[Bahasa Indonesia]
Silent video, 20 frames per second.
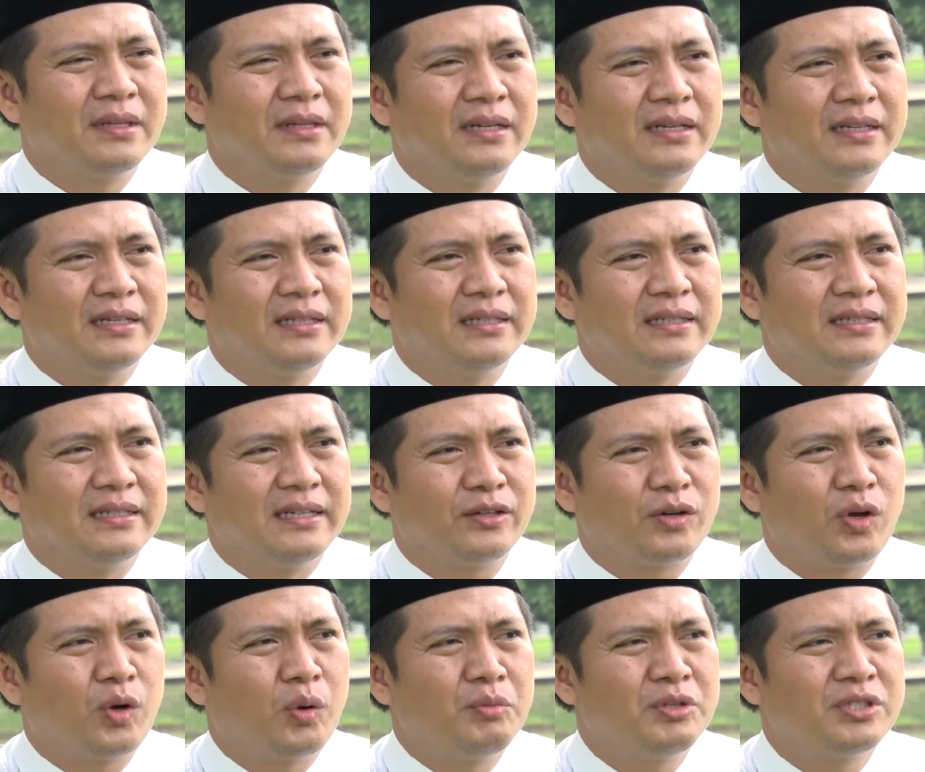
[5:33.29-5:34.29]
eh,
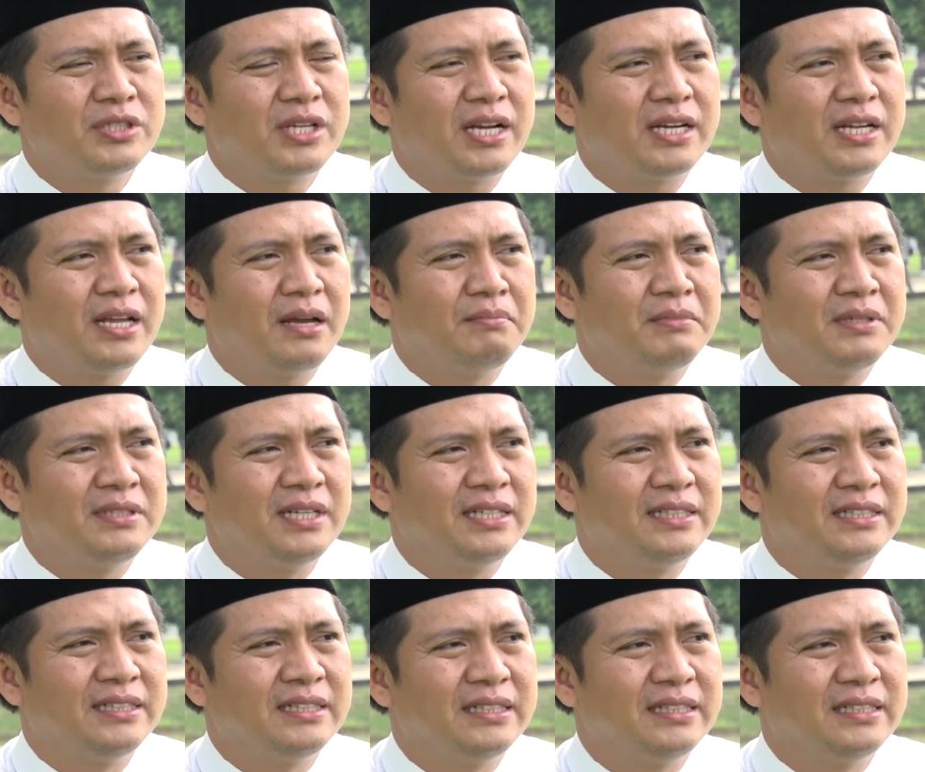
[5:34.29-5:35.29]
ekonomi syariah
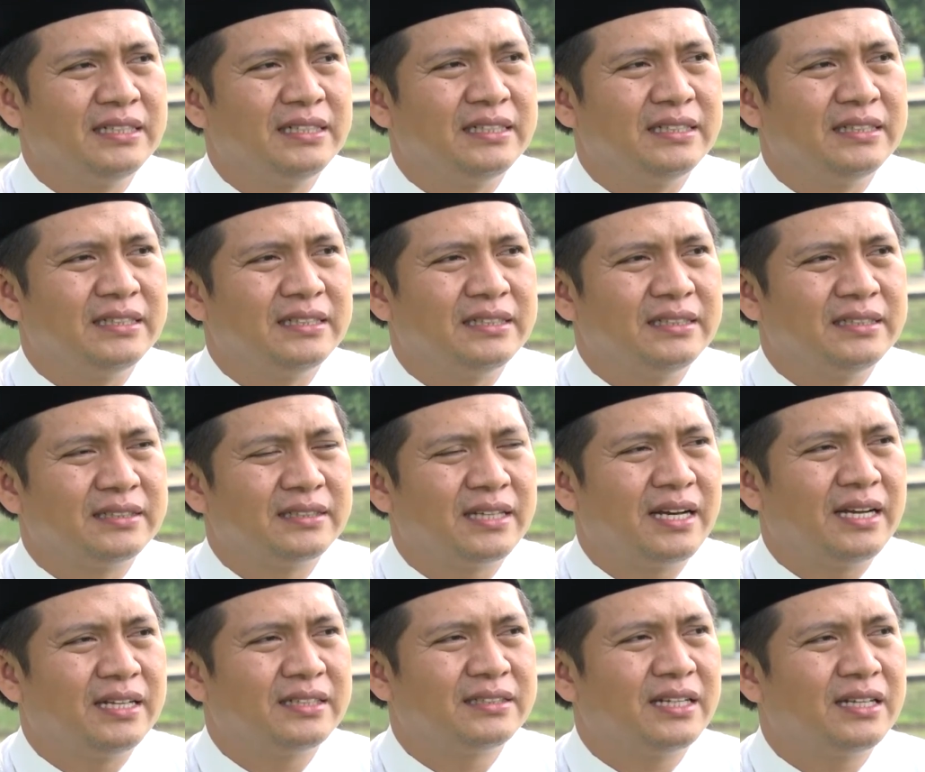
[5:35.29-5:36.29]
menjadi
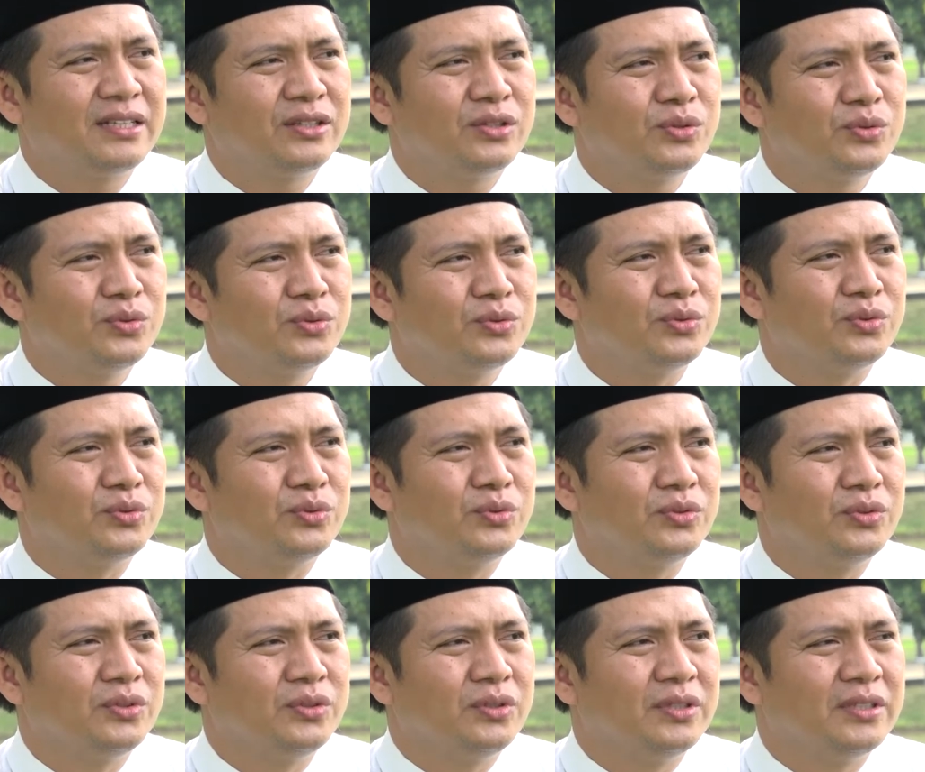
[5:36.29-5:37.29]
salah satu
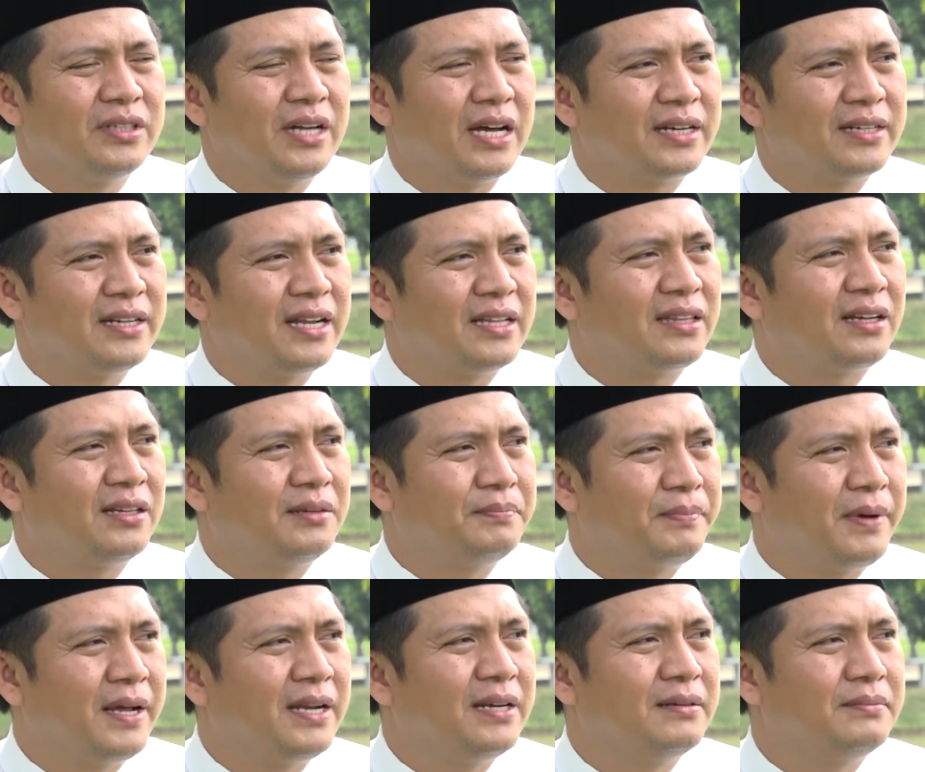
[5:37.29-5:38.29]
garda
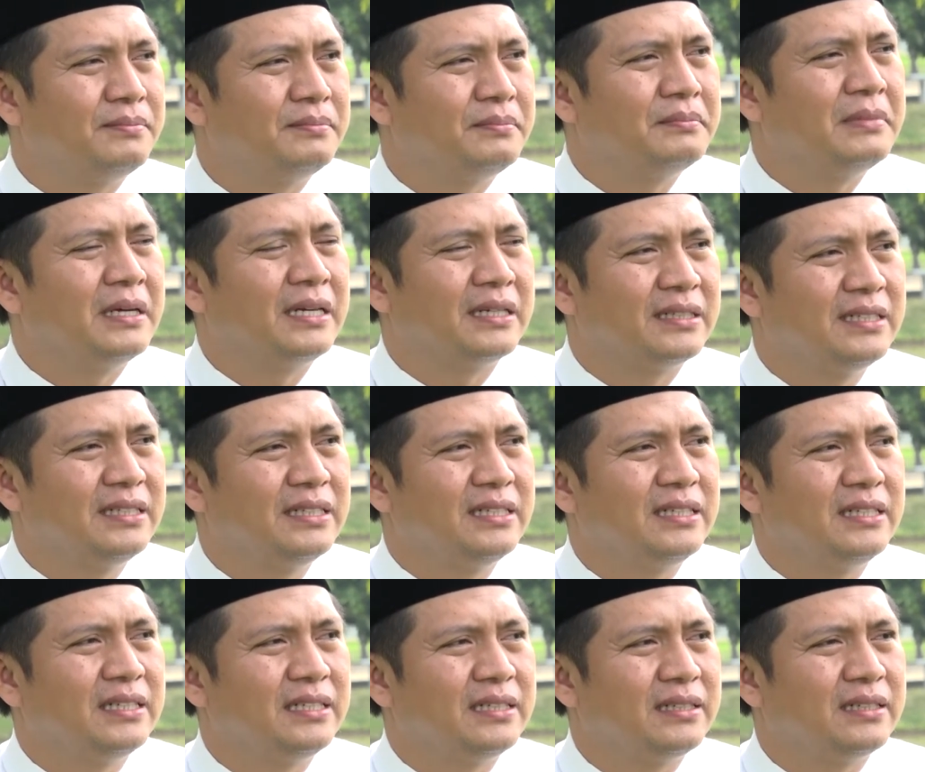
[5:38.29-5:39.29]
terdepan
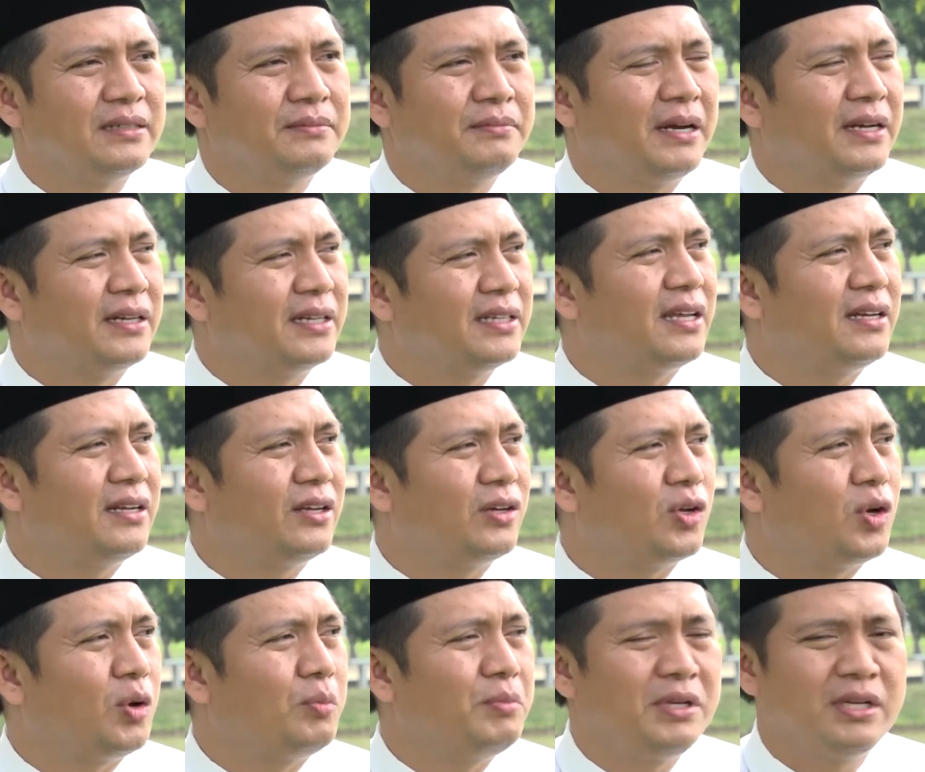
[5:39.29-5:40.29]
bagi kebangkitan
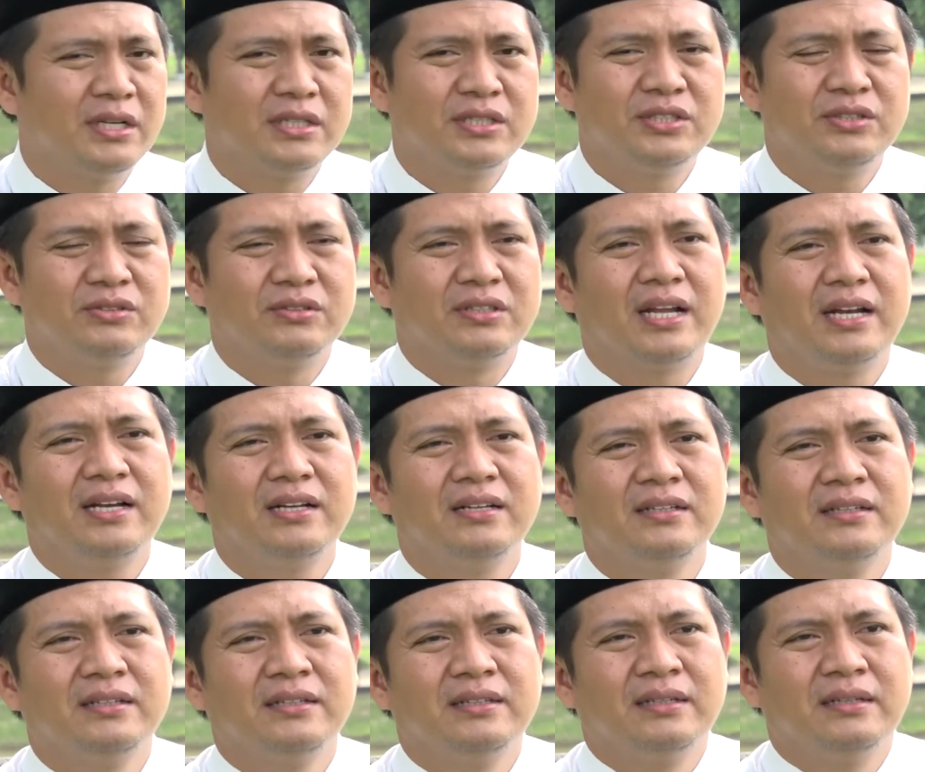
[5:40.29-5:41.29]
ekonomi nasional,
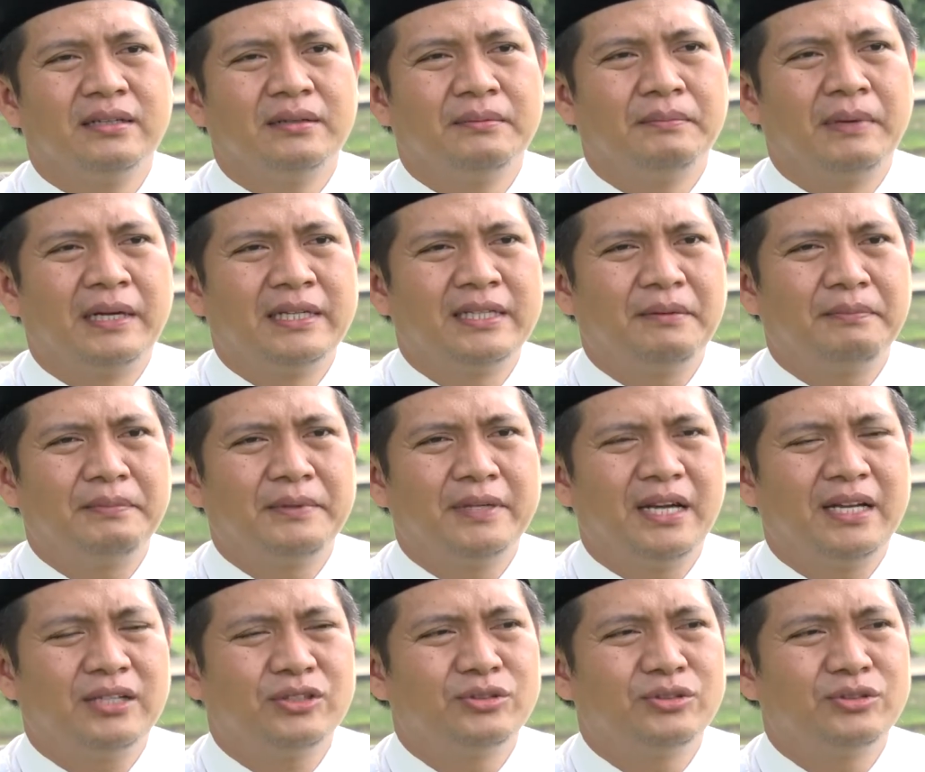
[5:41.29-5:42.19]
banyak pihak